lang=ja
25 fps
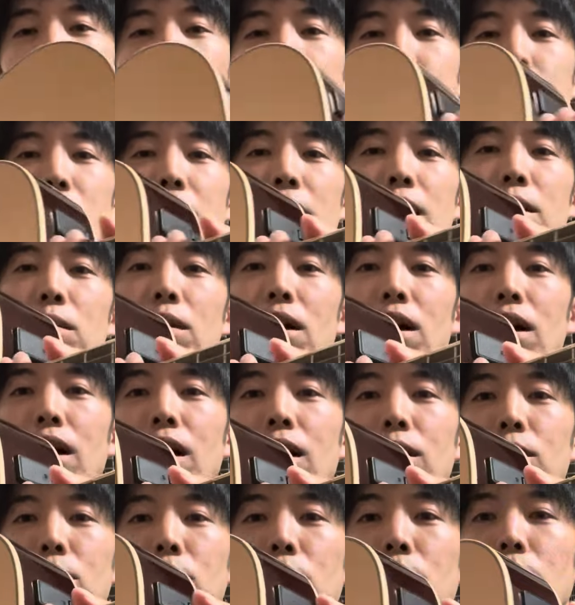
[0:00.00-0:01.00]
う前はあ
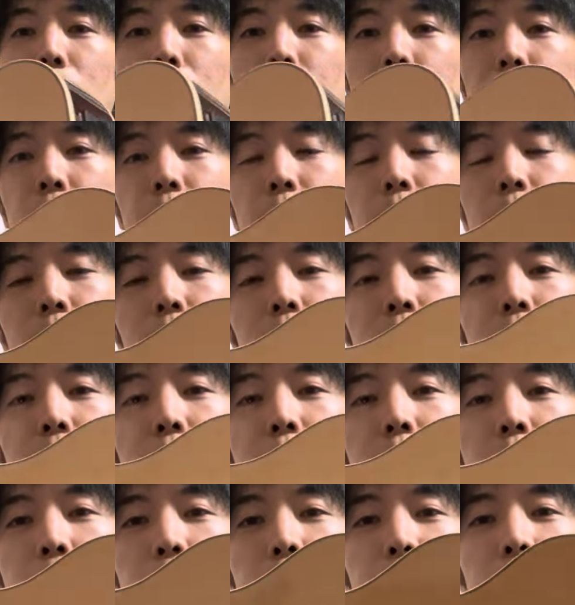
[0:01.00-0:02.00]
の
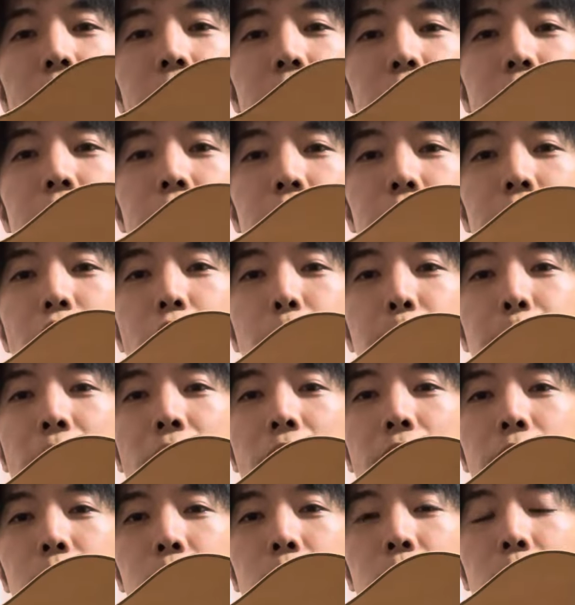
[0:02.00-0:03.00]
同じ
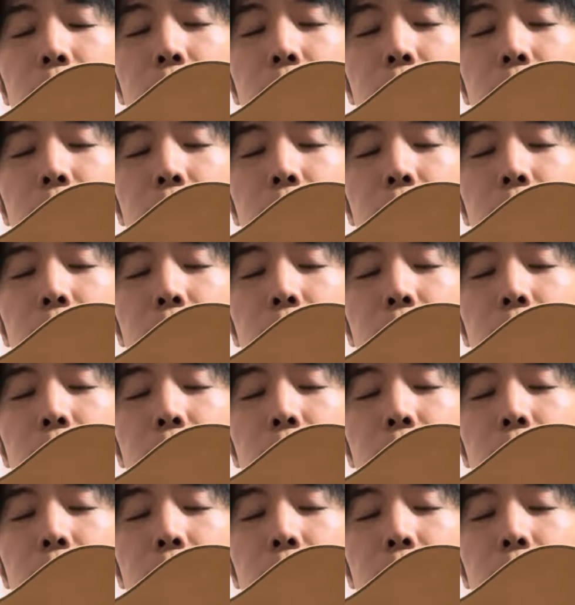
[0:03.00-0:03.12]
ヤマハの